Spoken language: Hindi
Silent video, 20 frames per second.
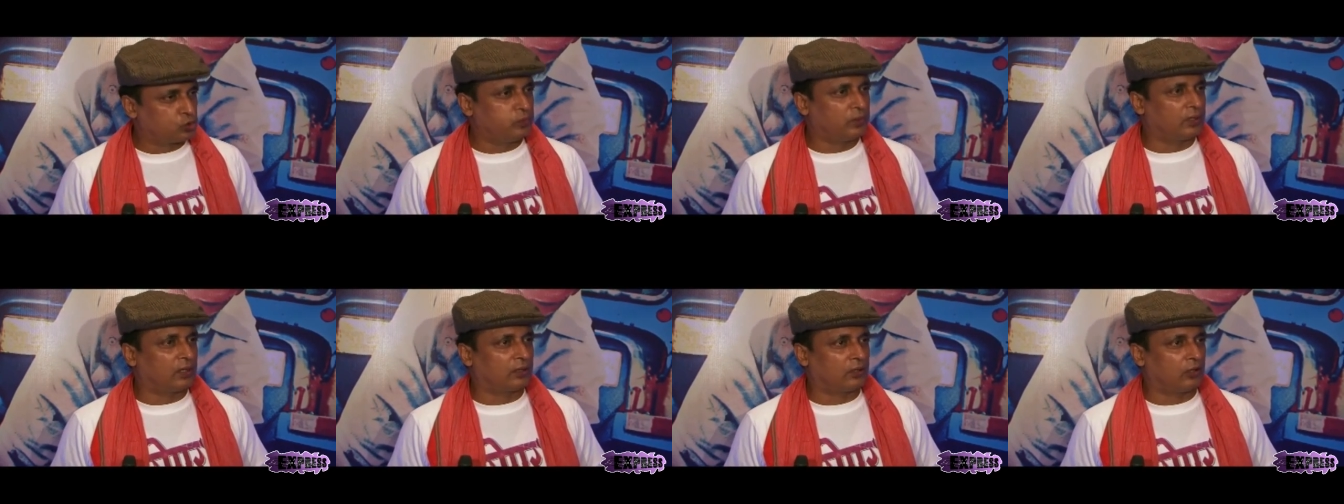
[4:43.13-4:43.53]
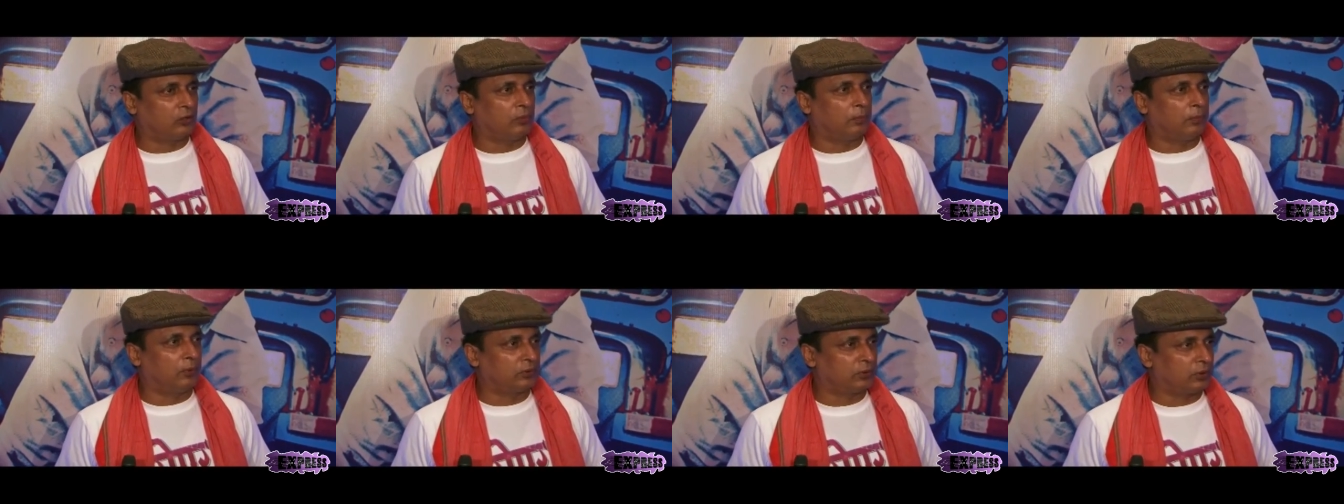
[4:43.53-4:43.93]
जो कुछ भी
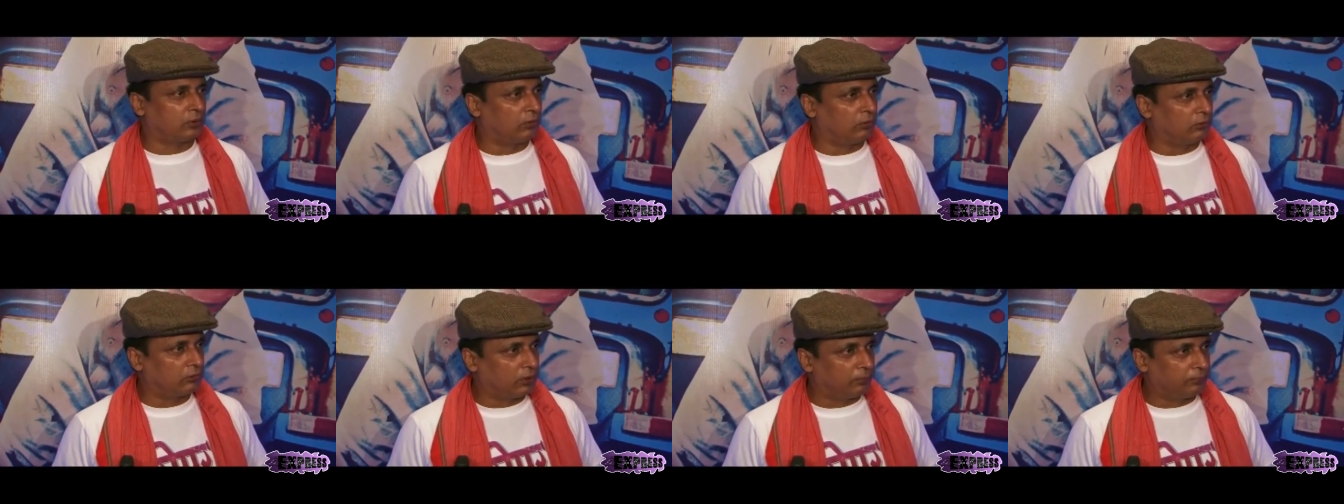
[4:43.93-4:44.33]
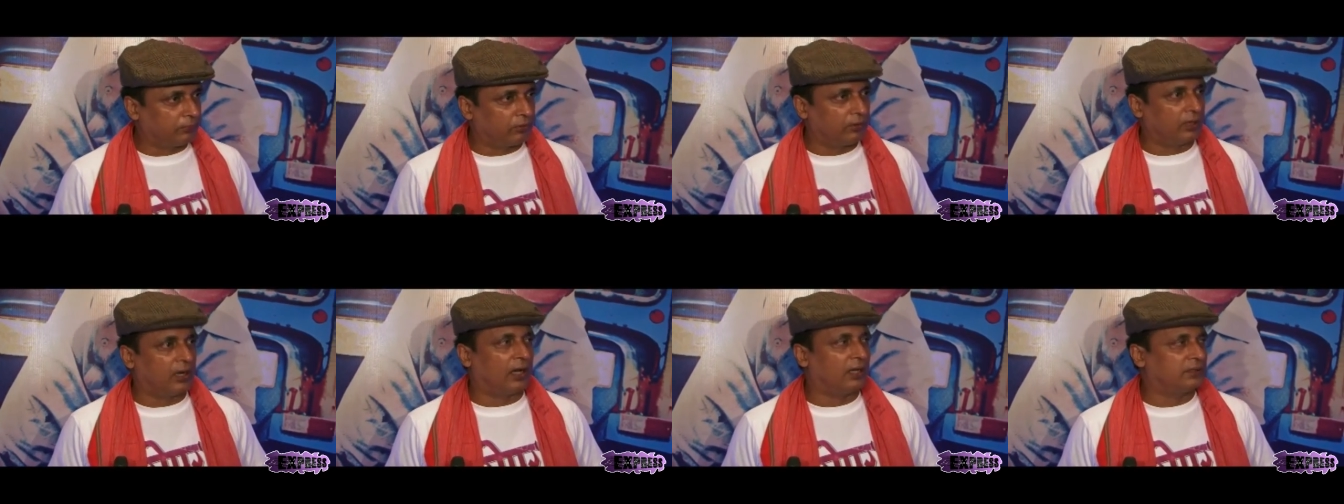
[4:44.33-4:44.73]
कर रहा हूं मैं बहुत ही
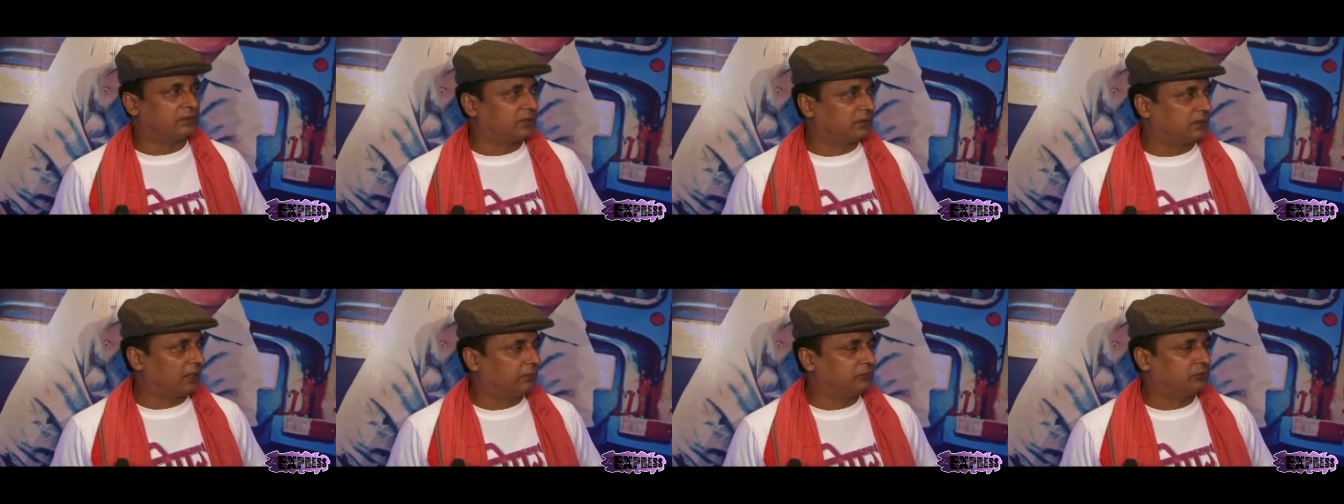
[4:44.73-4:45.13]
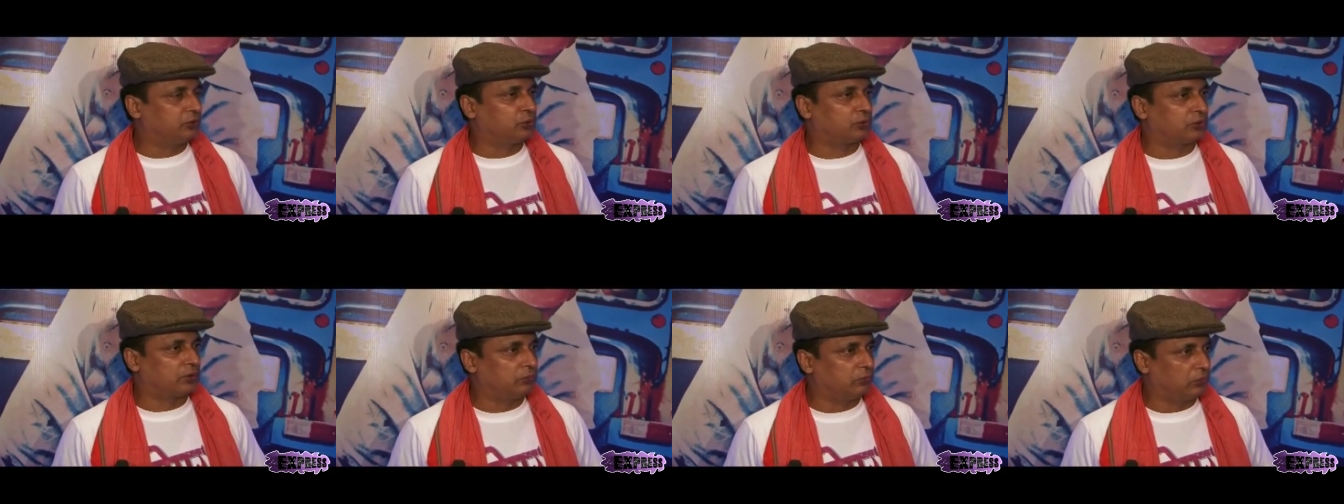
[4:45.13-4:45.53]
कॉन्टेम्प्रेरी आज के
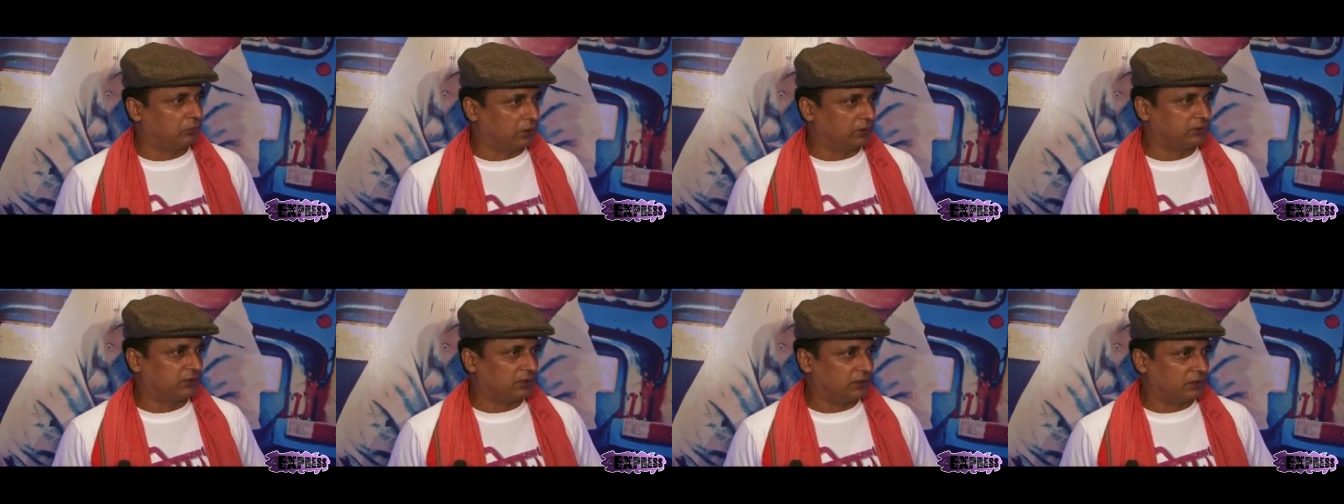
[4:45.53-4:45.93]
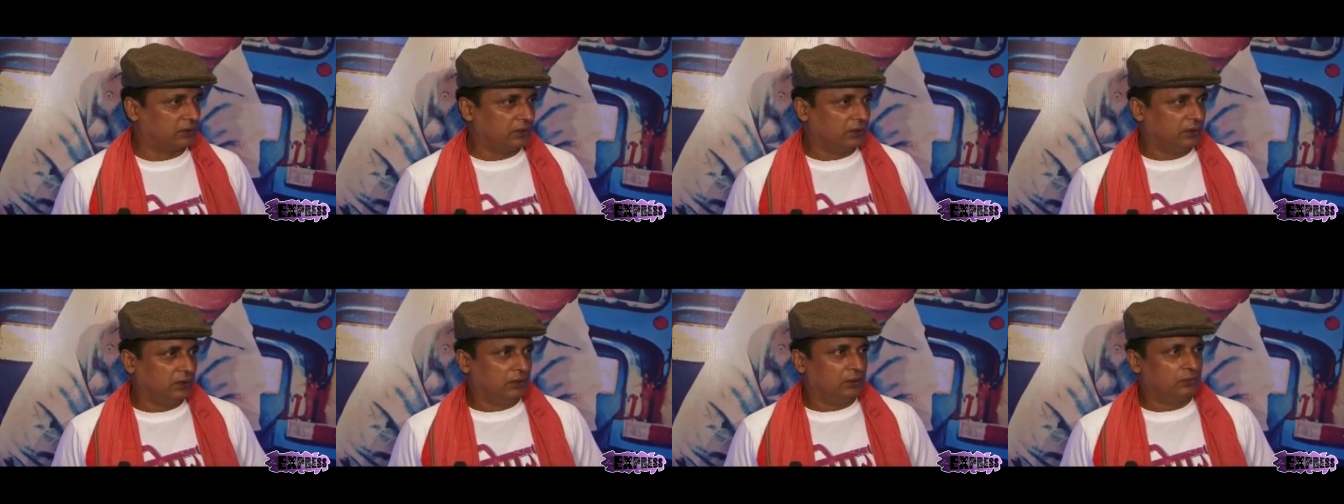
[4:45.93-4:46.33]
टाइम से जुड़ता हुआ होना
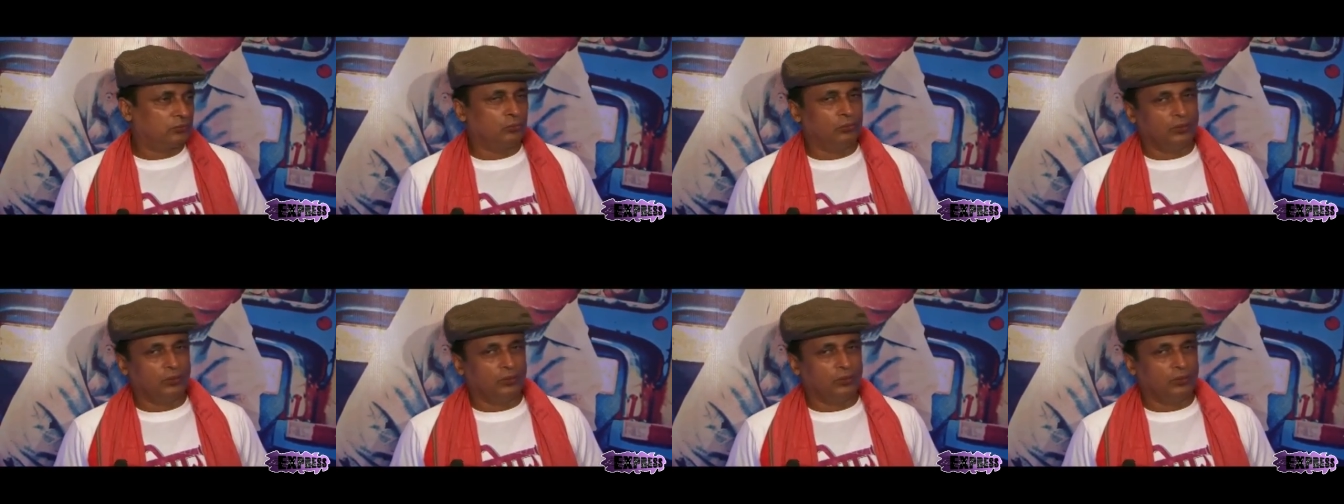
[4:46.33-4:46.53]
चाहिए